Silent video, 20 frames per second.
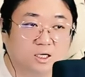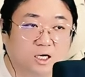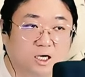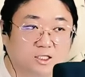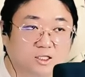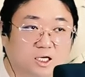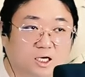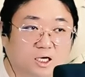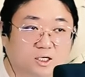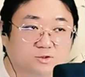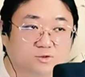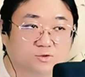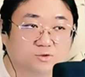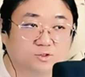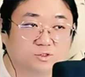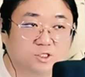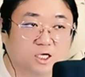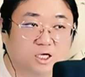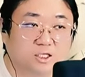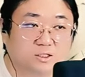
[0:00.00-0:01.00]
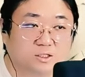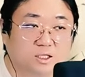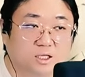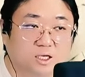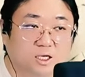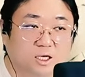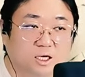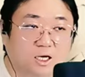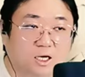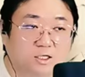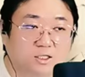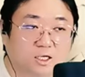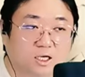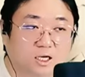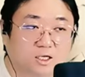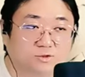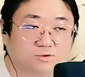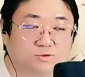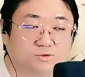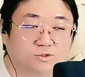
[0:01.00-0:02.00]
하나 둘셋
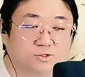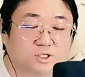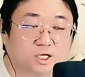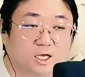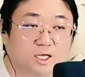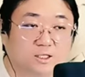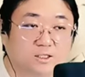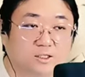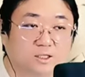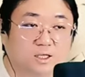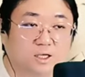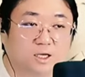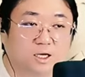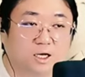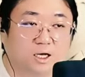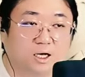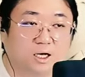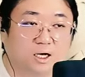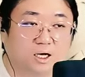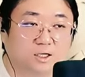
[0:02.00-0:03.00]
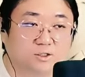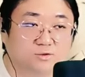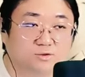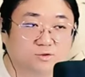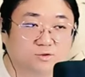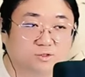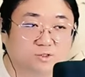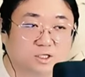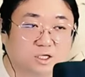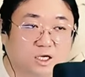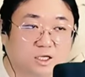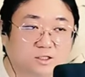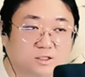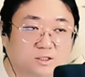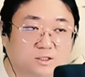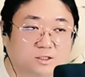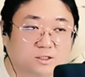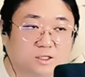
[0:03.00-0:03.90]
하나 둘셋 하나 둘셋